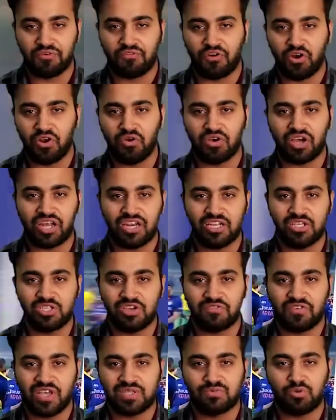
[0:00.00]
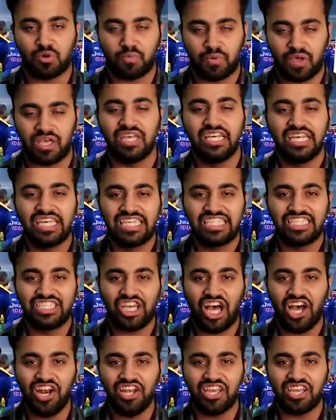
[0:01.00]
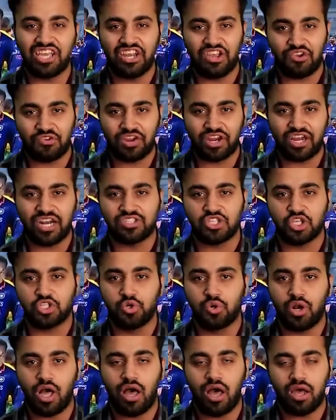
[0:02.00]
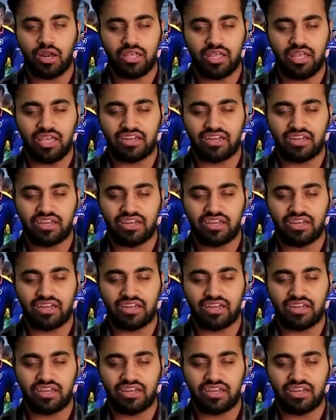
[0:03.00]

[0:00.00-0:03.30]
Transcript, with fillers: पे फॉलो कर लीजिए फेसबुक पे जानने के लिए क्रिकेट से जुड़ा हर